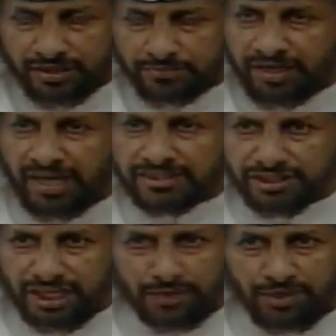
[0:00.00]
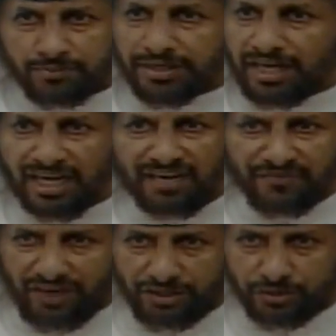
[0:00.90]
مئات الطلبة يمكن آلاف
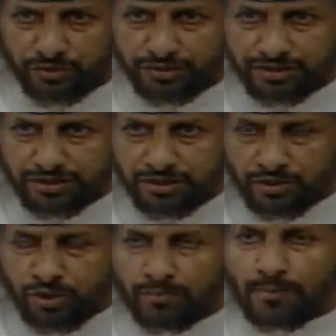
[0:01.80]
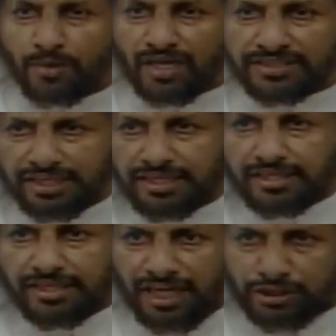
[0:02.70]
راح يجون وهم مو قادرين
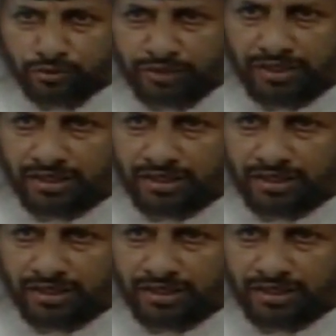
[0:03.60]
يخلصون